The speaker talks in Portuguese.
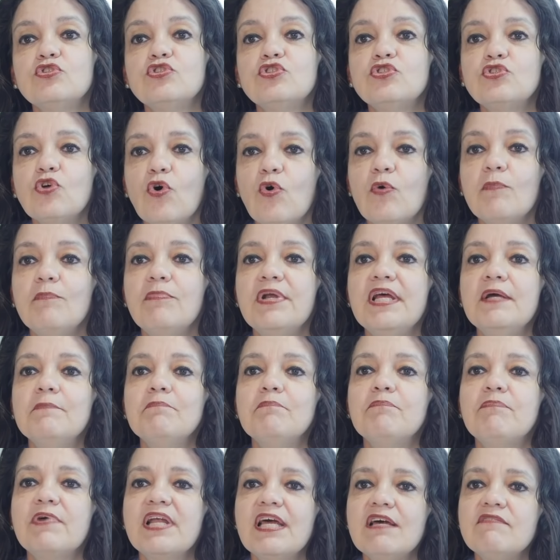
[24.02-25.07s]
sobre
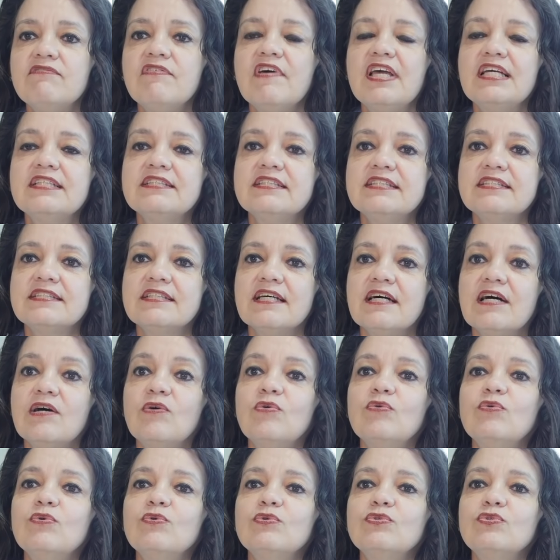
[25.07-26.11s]

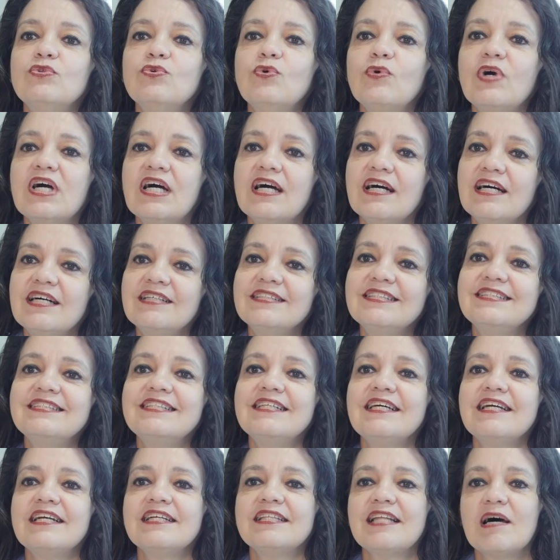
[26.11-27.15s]
prevenção do
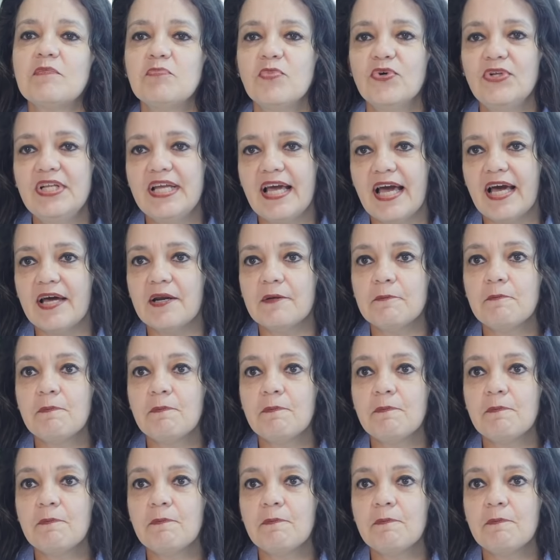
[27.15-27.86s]
câncer na mulher.